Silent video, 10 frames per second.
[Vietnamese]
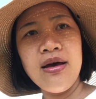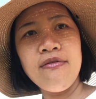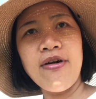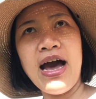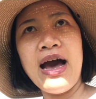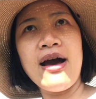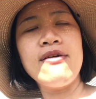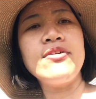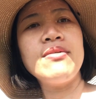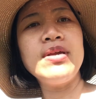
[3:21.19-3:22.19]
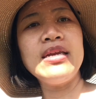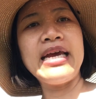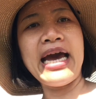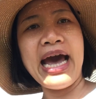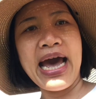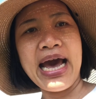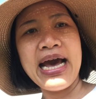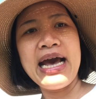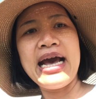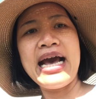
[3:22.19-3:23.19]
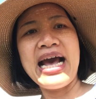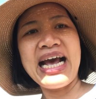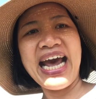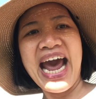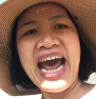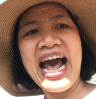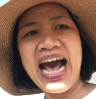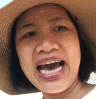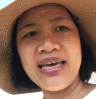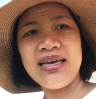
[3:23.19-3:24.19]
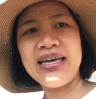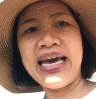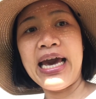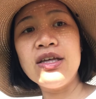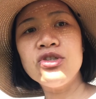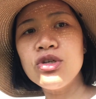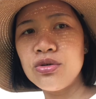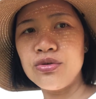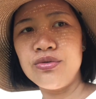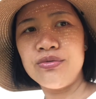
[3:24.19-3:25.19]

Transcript: và vitamin K K2 K2